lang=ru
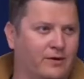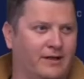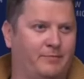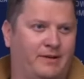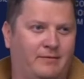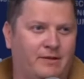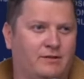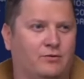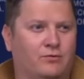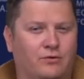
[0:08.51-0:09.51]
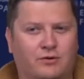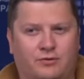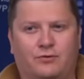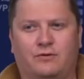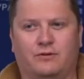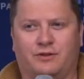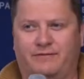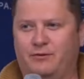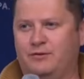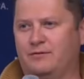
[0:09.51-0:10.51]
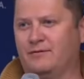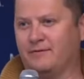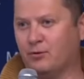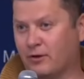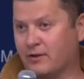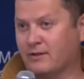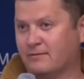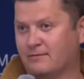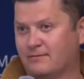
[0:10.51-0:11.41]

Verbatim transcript: А поднимите руку, кто живет в городе.